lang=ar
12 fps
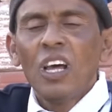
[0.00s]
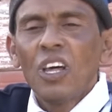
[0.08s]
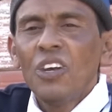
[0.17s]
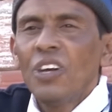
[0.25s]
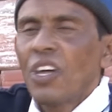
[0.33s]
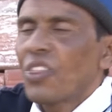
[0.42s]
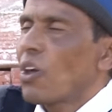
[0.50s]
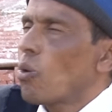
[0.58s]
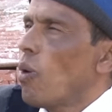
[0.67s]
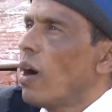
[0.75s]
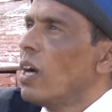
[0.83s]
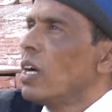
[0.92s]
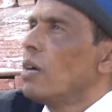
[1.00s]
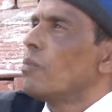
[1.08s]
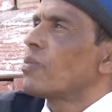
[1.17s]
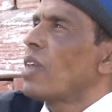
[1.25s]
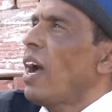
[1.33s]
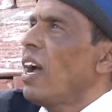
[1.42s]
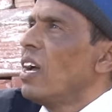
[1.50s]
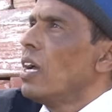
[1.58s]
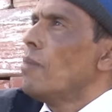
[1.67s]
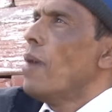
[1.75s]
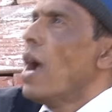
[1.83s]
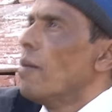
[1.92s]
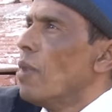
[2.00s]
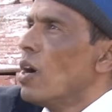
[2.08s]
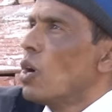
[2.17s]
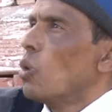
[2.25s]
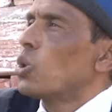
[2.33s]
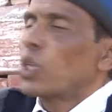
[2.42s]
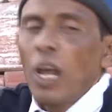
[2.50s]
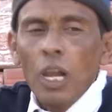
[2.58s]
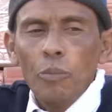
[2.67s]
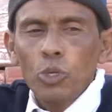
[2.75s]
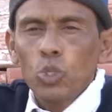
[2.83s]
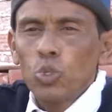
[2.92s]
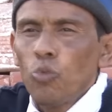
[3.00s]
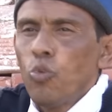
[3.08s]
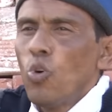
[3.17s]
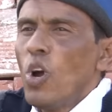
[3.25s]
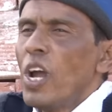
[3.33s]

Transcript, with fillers: من الثروه نتاع بهامه وان شاء الله باش نشوفوا